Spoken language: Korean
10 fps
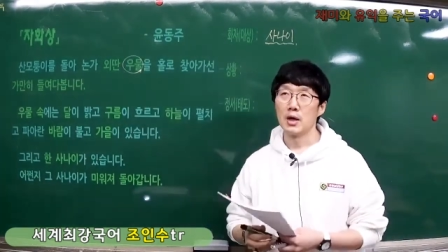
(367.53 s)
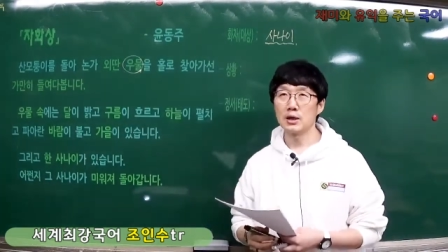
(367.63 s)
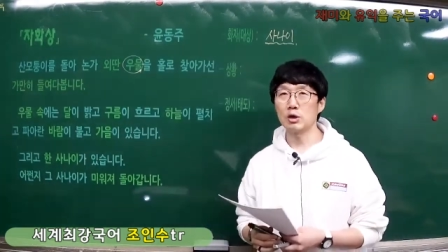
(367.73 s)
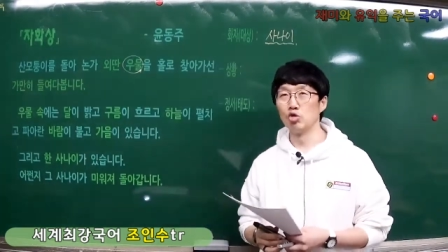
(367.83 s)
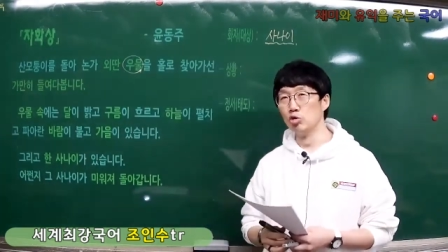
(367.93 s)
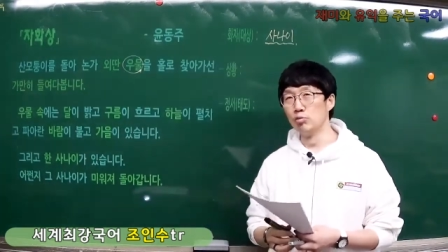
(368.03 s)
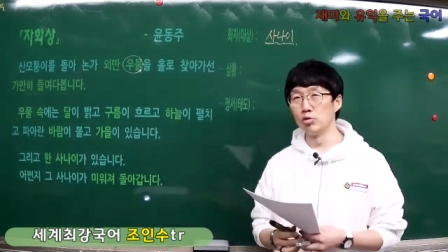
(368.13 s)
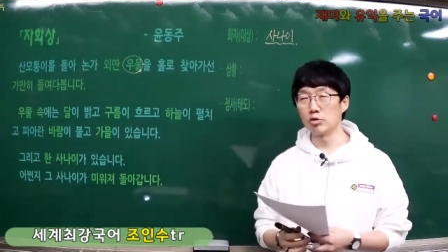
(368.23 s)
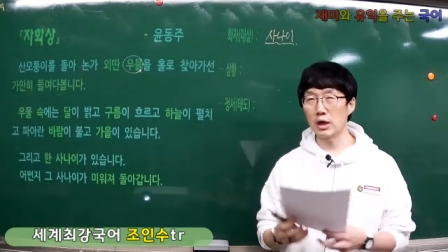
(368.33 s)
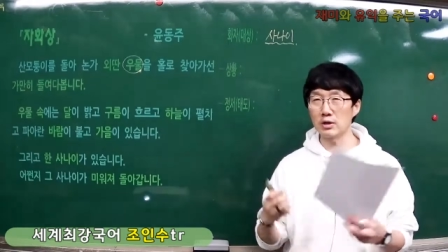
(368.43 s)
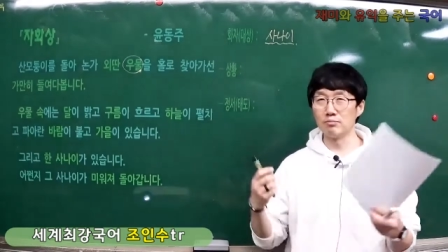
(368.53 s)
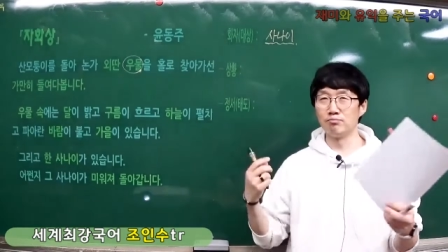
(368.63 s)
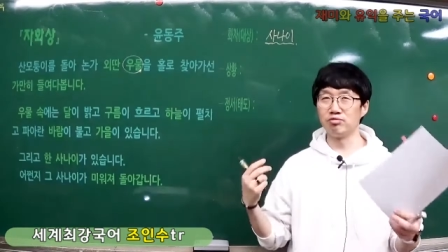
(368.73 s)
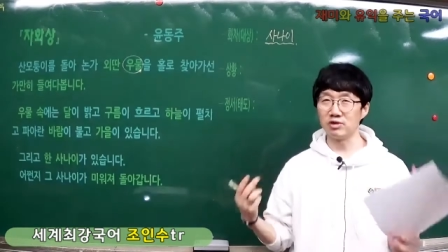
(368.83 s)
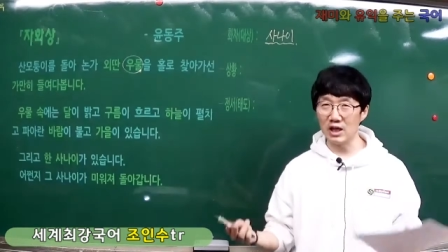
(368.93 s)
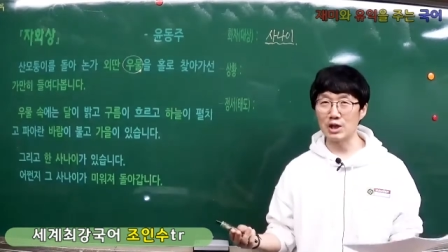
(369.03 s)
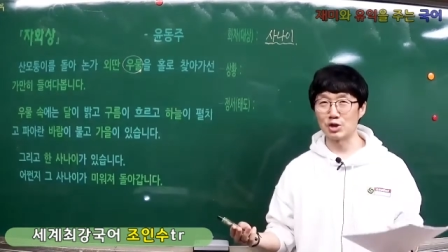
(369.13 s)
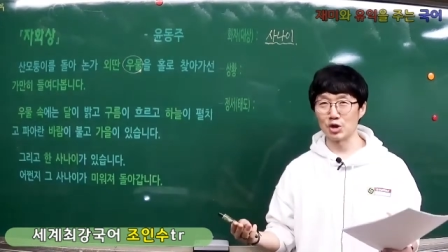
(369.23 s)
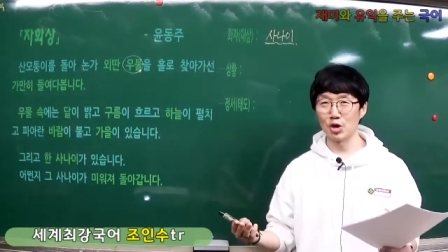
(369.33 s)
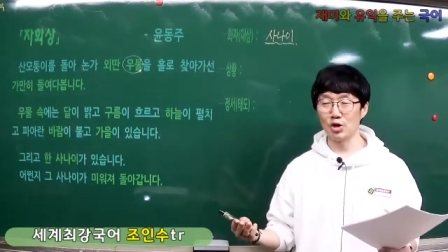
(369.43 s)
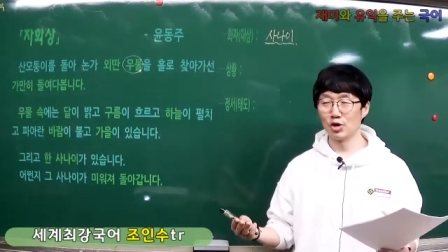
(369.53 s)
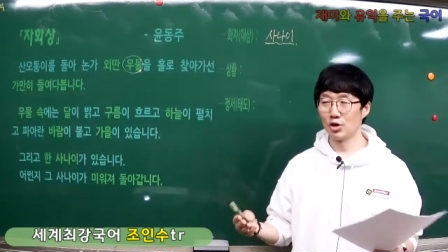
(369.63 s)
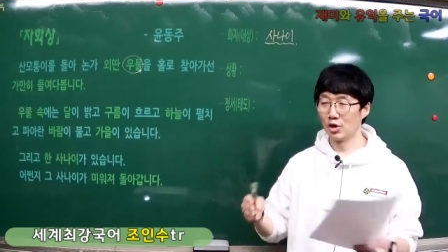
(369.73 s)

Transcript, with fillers: 사실 우물에는 물이 있죠.